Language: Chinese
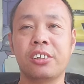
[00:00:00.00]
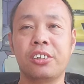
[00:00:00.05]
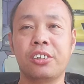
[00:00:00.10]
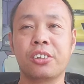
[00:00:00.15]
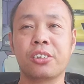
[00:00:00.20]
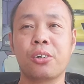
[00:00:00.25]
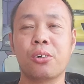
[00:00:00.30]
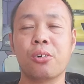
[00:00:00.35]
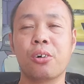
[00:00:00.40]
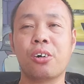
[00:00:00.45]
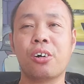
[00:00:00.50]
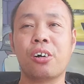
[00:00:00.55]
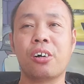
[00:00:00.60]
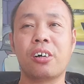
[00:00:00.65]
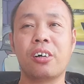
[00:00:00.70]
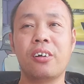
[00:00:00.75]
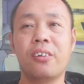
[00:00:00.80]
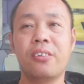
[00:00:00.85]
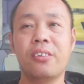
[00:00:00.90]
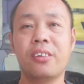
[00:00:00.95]
正义的口
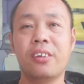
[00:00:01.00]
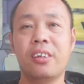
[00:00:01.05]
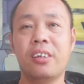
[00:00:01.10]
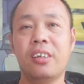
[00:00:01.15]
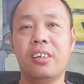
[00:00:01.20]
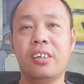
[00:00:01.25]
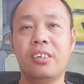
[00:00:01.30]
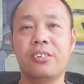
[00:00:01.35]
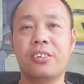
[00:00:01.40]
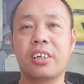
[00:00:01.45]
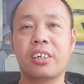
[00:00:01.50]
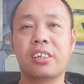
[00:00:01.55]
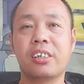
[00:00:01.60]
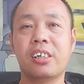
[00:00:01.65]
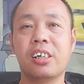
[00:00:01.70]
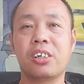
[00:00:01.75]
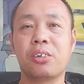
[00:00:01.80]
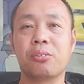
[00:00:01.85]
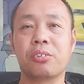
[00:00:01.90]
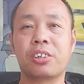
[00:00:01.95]
号，在
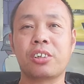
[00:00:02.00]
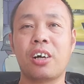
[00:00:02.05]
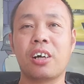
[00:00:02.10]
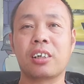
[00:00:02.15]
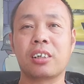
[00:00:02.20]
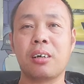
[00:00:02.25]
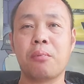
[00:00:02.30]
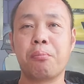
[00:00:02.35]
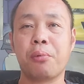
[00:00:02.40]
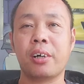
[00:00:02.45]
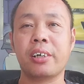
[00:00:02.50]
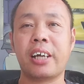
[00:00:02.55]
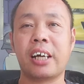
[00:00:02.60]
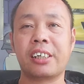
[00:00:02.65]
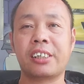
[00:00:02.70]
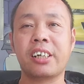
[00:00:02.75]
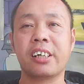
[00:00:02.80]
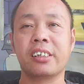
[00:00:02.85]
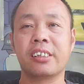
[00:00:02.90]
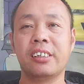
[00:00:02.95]
各种场合表
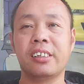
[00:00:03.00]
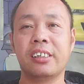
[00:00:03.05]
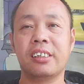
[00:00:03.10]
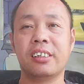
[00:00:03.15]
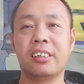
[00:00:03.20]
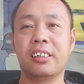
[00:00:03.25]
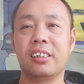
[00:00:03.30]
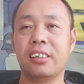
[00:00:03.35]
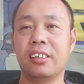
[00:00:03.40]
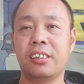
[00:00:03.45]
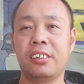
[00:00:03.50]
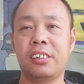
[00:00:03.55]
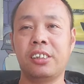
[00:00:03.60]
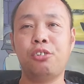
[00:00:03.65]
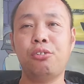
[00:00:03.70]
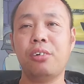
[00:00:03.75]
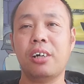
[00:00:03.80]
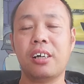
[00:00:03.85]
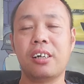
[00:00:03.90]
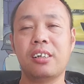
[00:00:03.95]
演正义。的
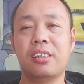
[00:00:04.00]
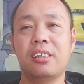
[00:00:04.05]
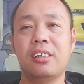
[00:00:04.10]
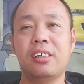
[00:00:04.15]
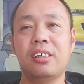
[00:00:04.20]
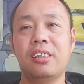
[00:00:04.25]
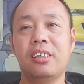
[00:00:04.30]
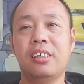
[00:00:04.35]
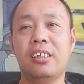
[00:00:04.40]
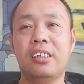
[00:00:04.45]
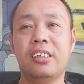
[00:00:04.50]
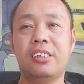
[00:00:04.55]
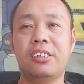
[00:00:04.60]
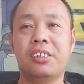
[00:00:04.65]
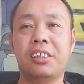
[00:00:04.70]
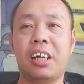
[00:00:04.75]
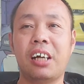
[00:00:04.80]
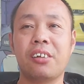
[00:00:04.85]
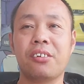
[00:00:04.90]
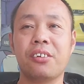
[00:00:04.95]
确，
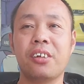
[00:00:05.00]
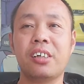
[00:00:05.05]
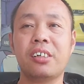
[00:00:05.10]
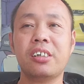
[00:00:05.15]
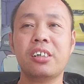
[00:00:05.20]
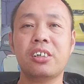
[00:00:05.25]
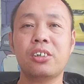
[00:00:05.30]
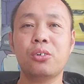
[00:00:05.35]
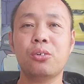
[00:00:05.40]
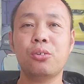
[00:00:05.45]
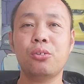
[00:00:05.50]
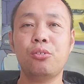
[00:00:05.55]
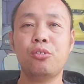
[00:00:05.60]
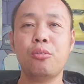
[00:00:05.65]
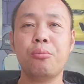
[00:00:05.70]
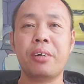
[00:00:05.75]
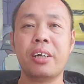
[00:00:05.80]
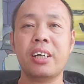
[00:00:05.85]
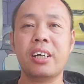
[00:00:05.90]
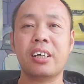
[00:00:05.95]
谴责郑州
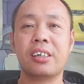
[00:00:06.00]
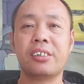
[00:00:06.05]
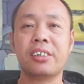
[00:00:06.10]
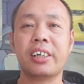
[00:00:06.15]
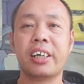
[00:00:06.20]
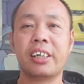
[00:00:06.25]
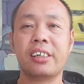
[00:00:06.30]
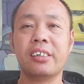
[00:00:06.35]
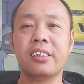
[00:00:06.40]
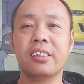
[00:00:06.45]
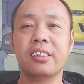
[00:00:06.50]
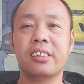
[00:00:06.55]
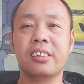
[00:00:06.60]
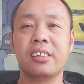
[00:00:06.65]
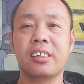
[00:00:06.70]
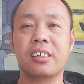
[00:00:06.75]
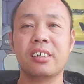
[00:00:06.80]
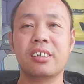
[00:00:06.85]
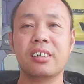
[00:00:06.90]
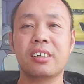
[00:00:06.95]
渔民啊是很正义
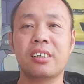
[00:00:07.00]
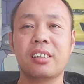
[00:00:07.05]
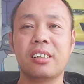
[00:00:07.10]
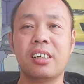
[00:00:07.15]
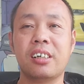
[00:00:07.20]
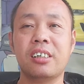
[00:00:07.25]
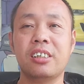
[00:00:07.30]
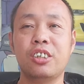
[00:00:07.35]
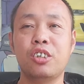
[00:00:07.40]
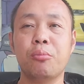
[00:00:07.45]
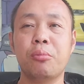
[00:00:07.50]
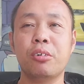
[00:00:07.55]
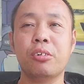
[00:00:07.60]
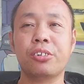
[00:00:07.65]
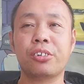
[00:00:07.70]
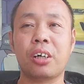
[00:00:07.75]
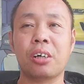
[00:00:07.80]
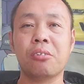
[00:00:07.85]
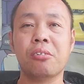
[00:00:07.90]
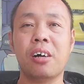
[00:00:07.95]
的，可是你有没有
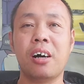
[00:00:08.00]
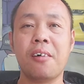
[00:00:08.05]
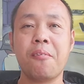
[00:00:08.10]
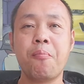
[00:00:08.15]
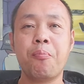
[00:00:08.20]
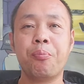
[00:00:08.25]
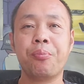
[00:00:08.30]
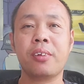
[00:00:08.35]
想过？